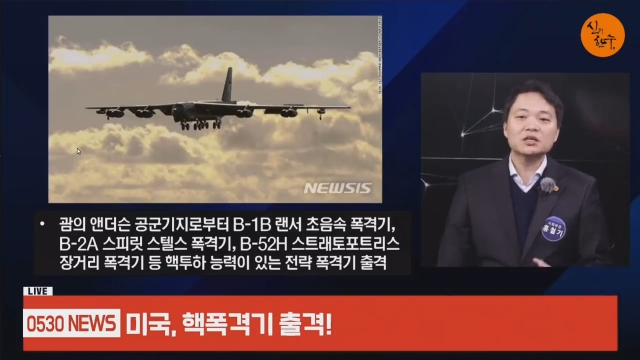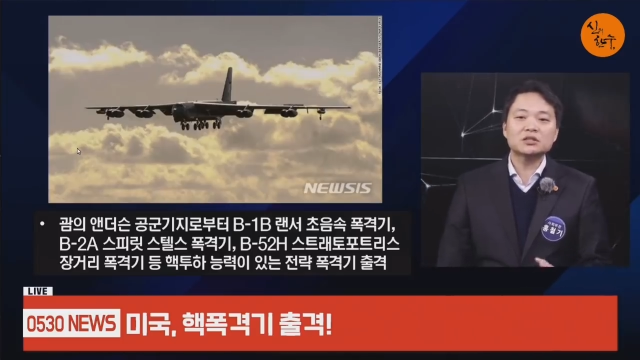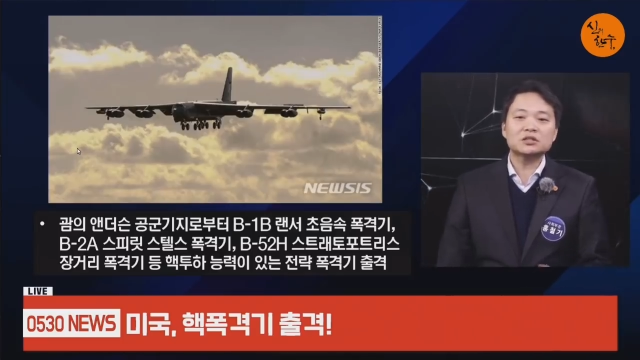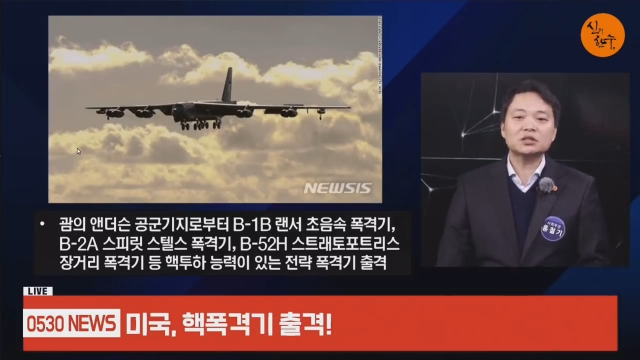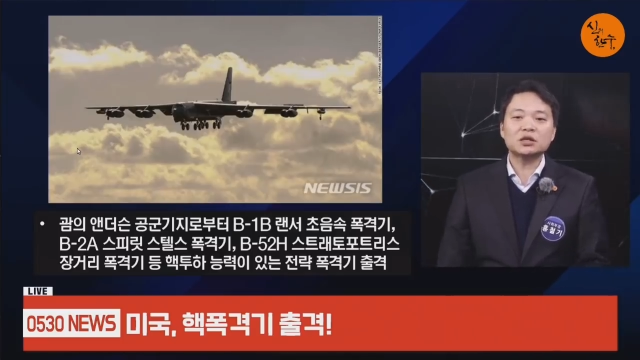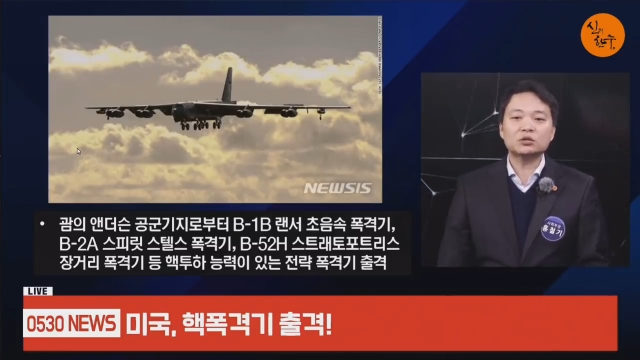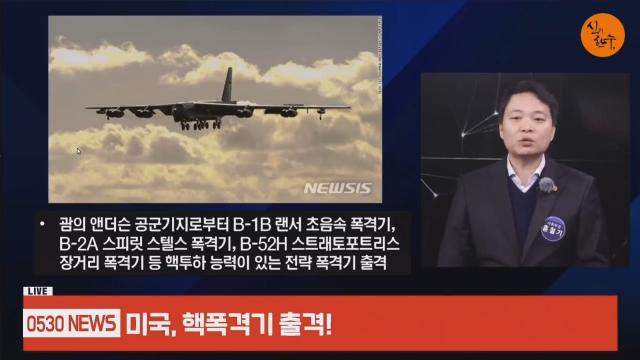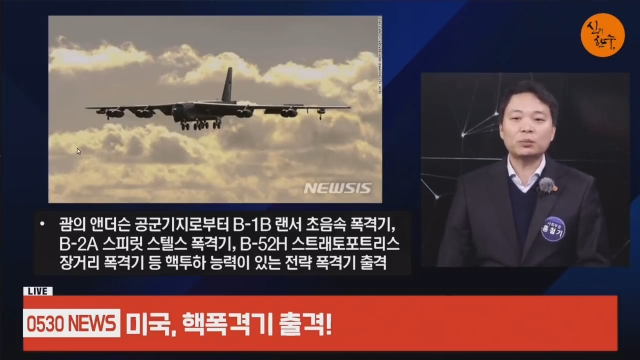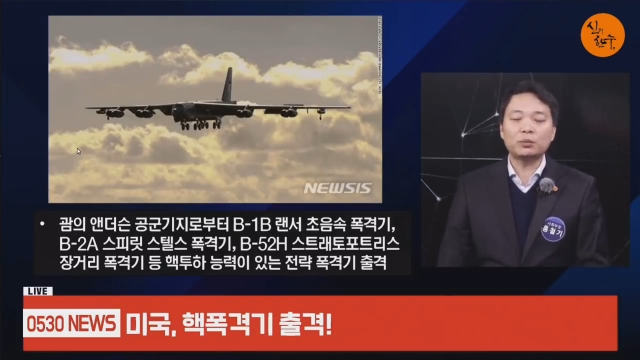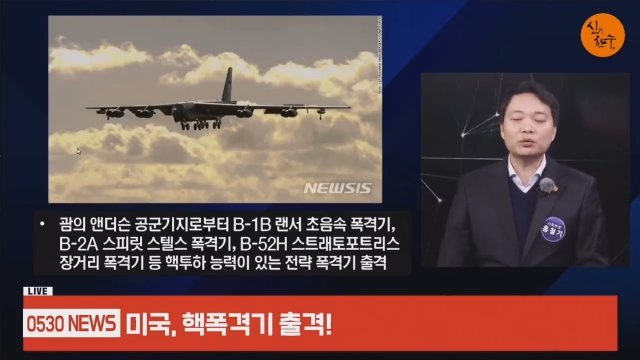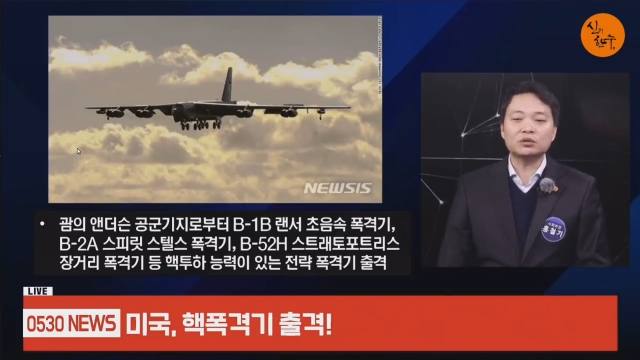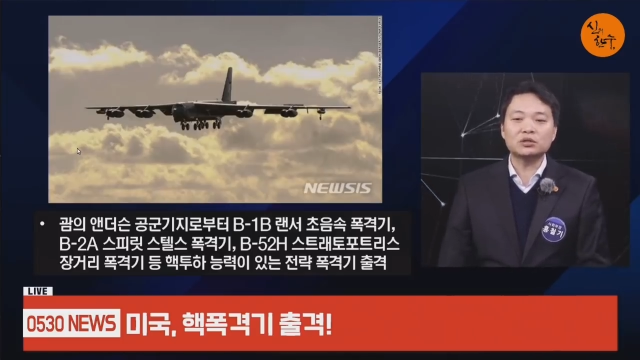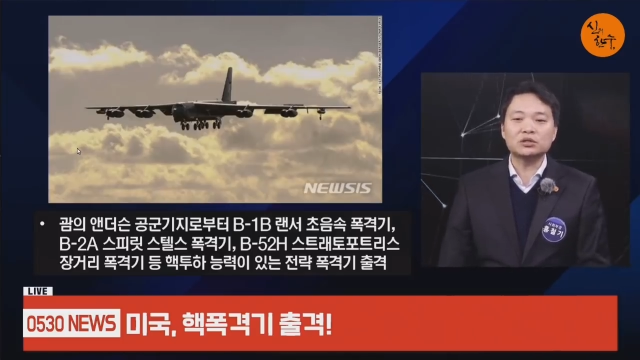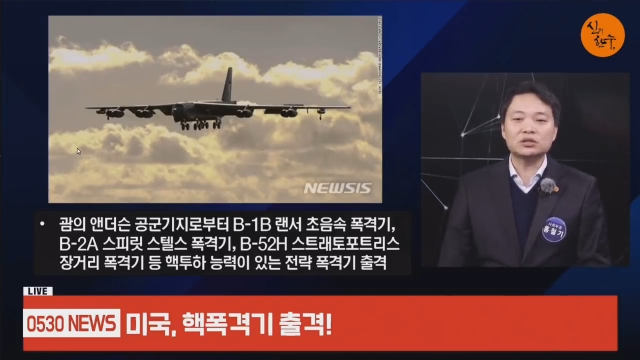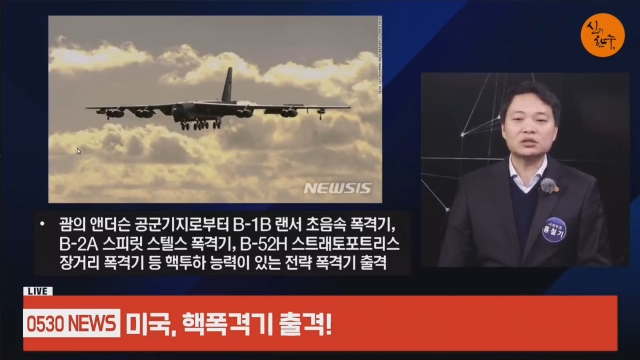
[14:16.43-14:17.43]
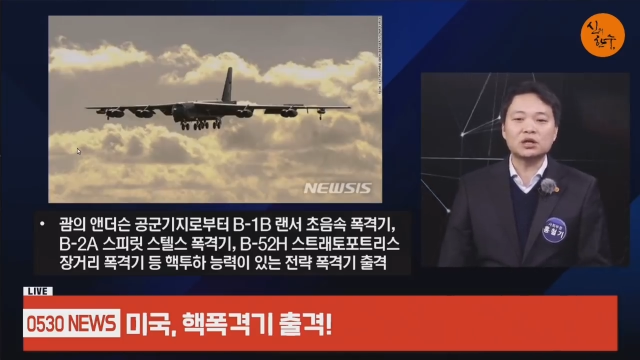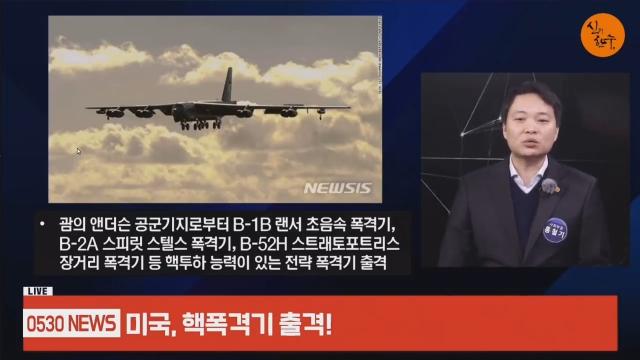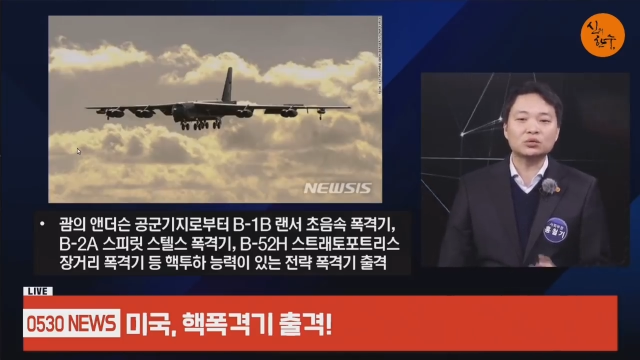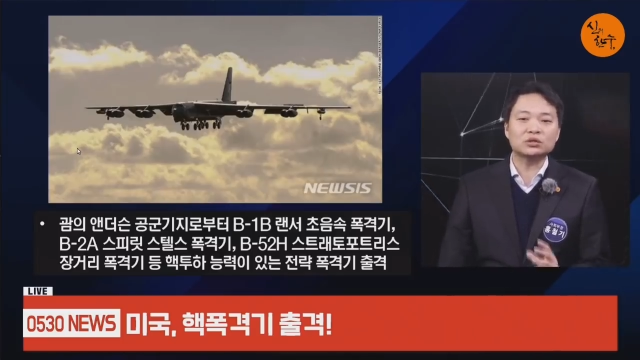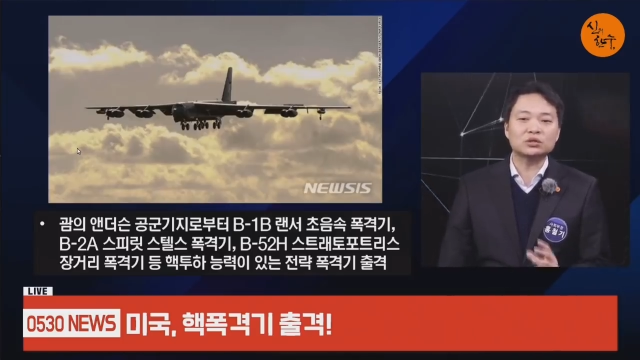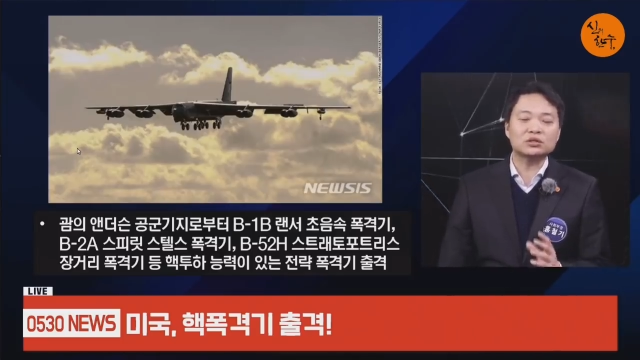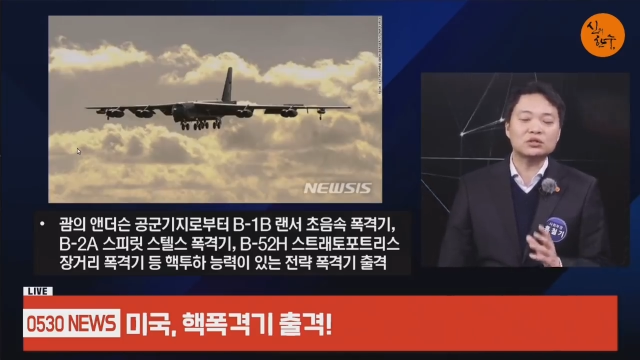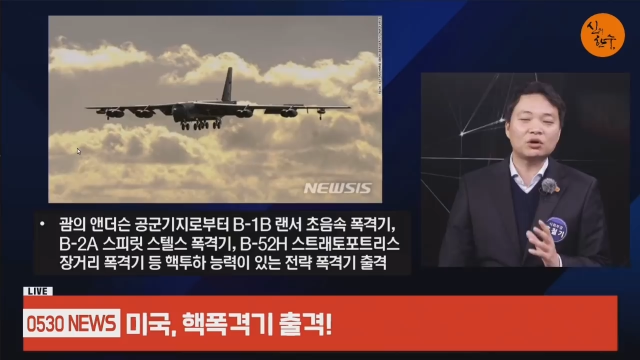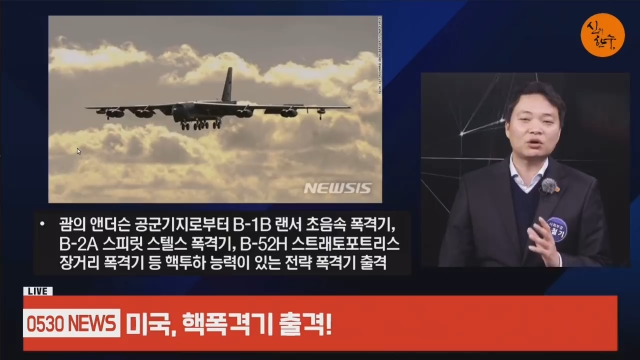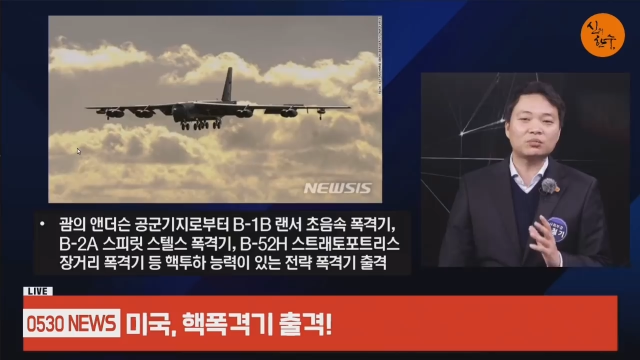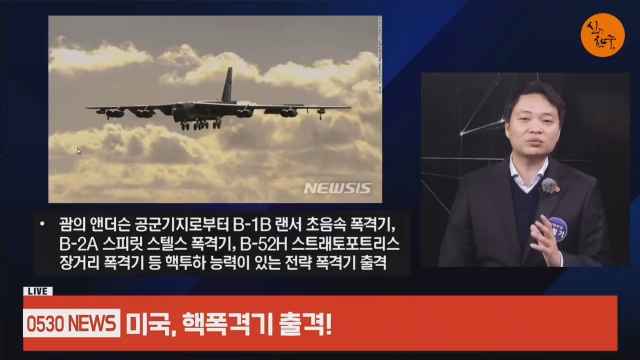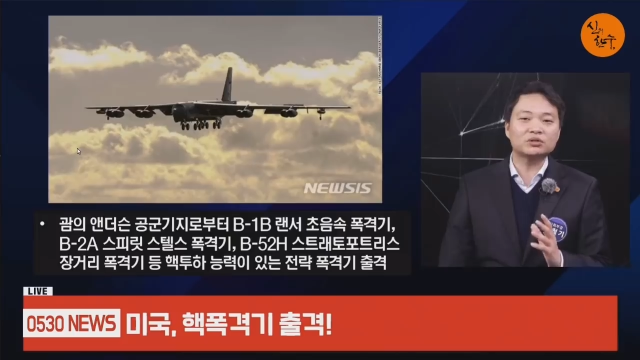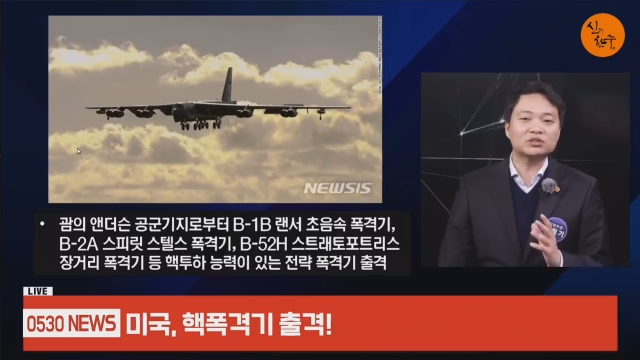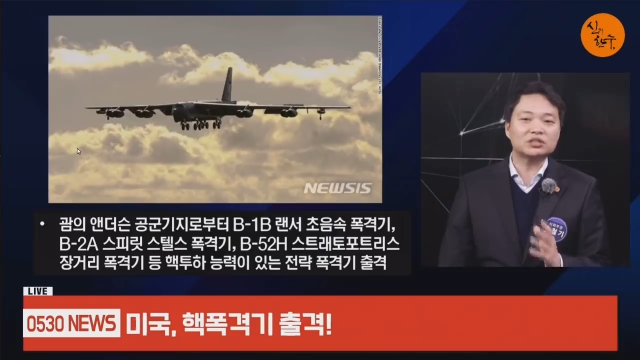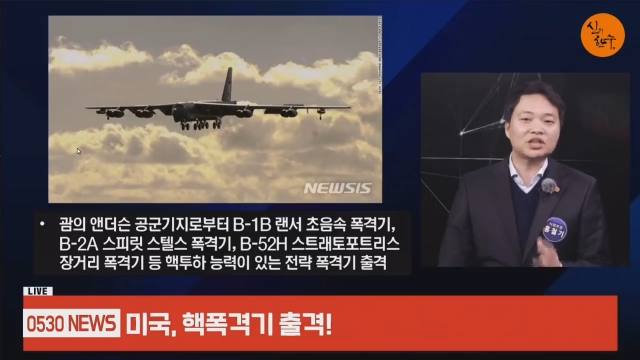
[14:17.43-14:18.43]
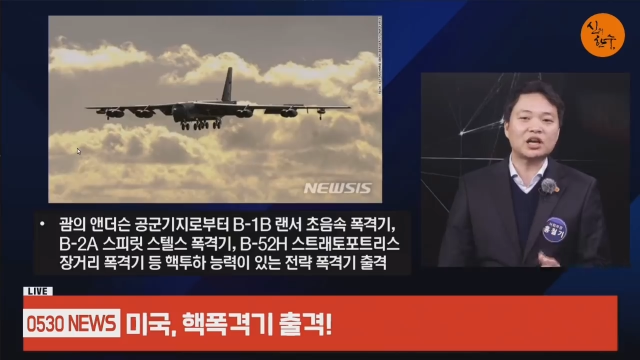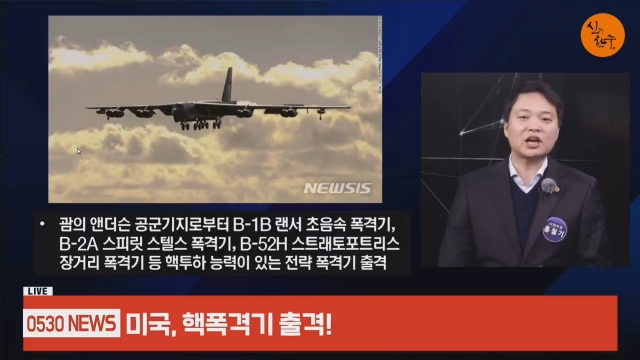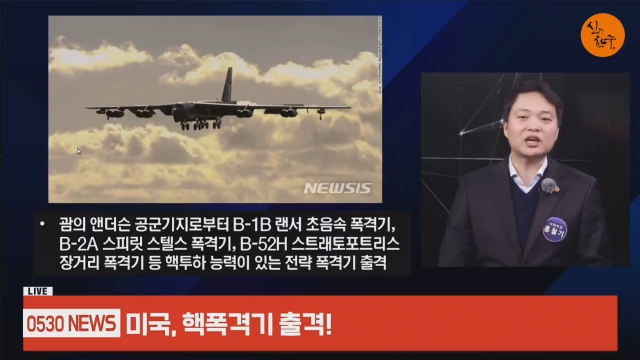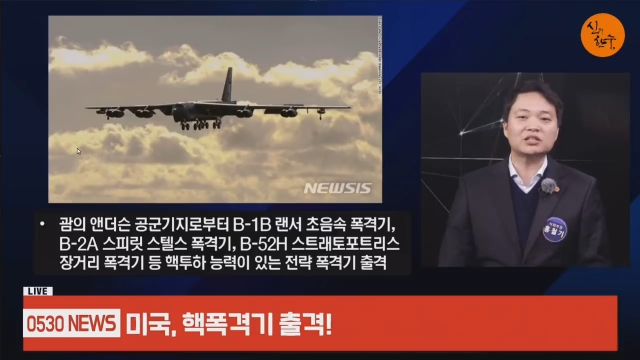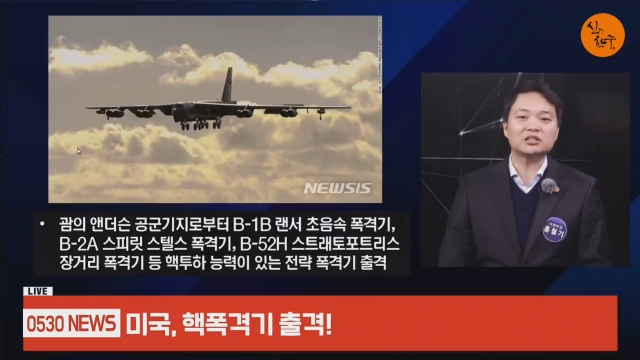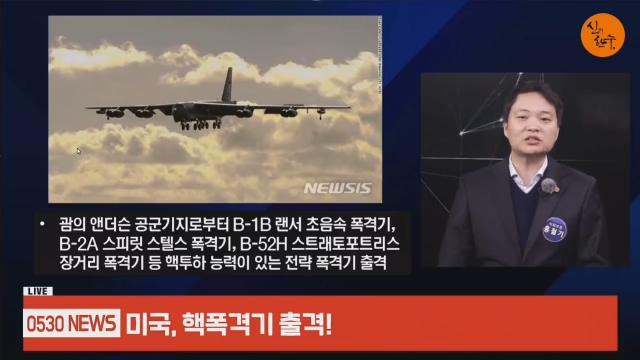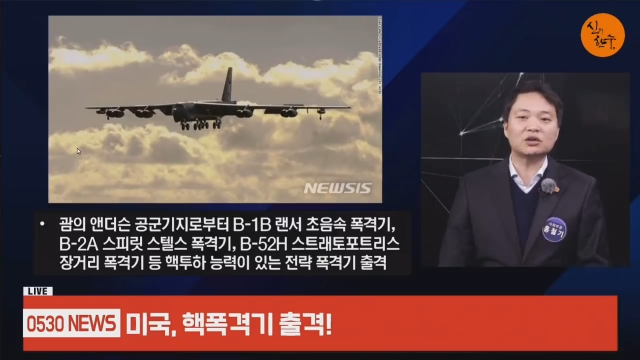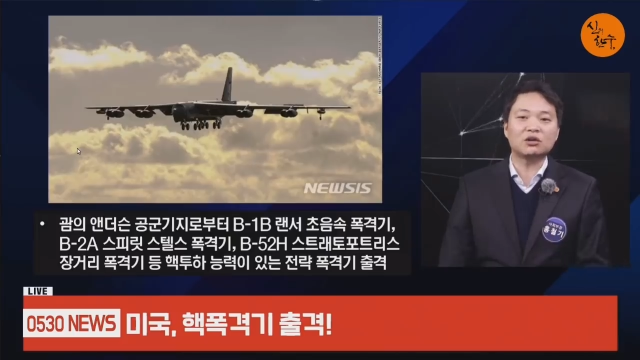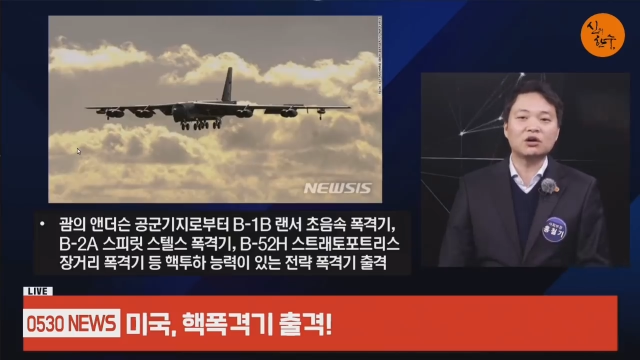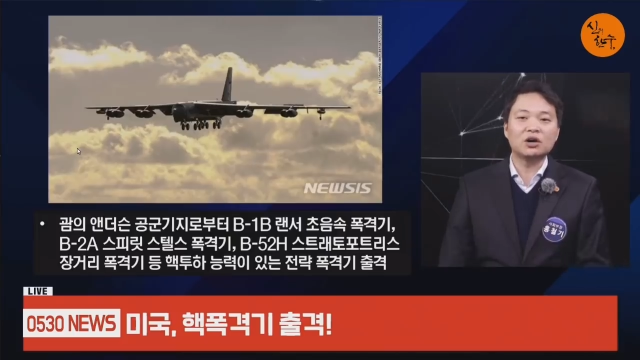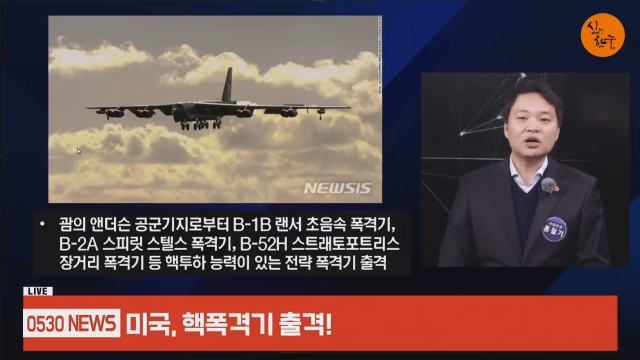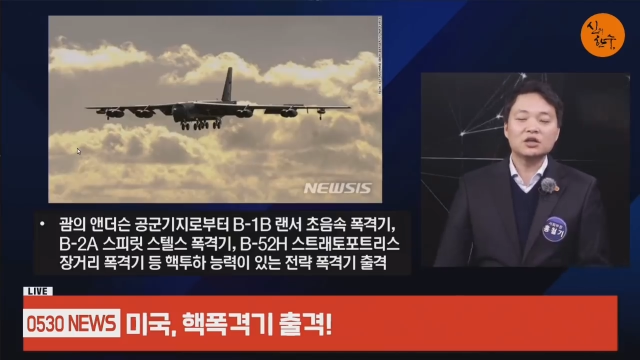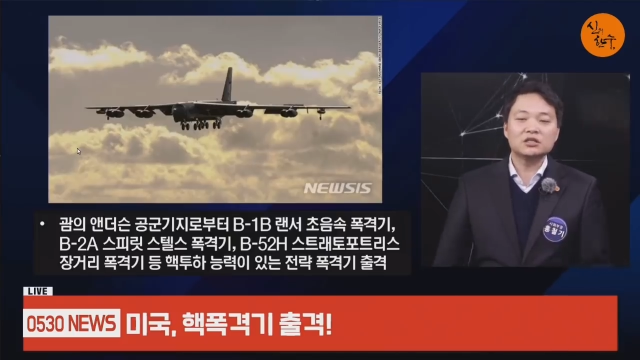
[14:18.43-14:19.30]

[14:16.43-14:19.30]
스트레토 포트리스라고 여러분들 잘 아시죠?